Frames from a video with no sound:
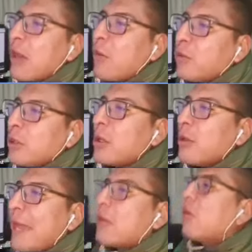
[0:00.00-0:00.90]
del fútbol
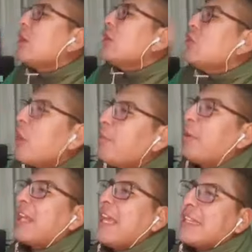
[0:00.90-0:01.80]
boliviano, y no
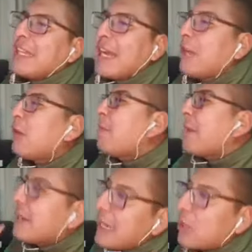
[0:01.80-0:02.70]
porque haya atajado el
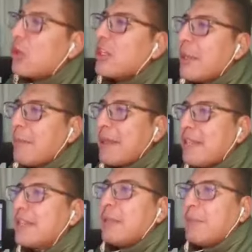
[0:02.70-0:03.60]
penal con
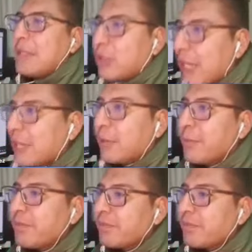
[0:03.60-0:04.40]
Independiente Petrolero,